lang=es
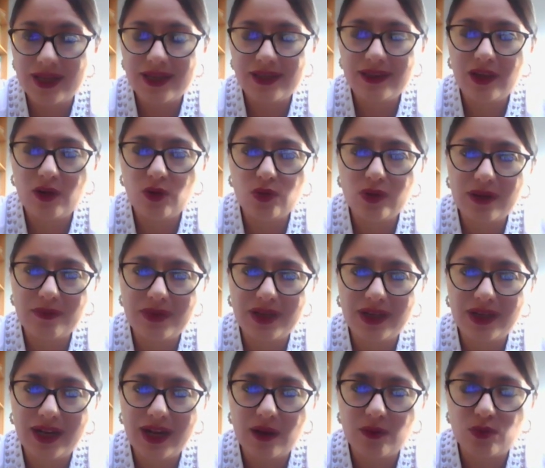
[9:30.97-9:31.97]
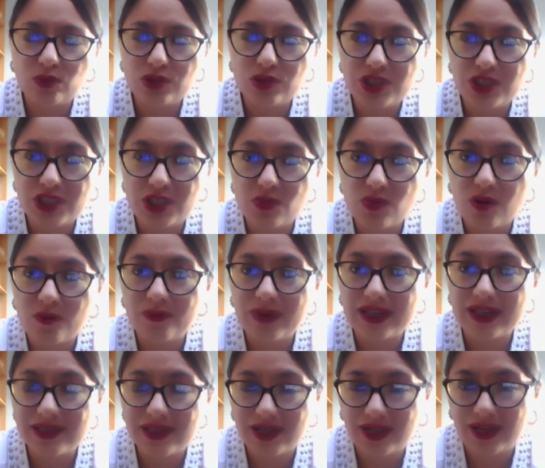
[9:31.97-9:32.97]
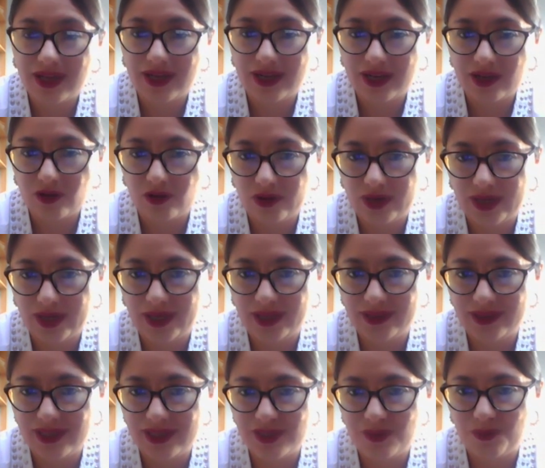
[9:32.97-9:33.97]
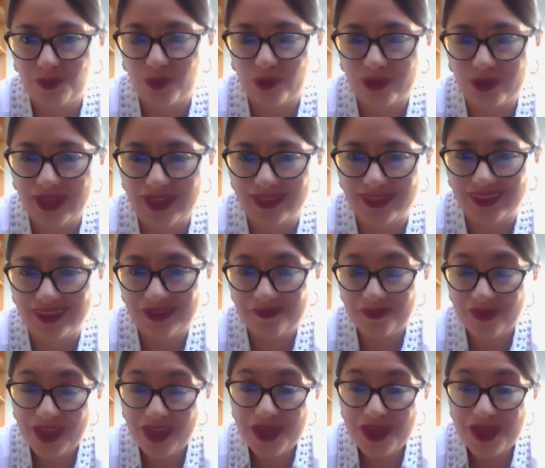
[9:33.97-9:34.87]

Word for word: de una manera muchísimo más cercana con la gente es importante.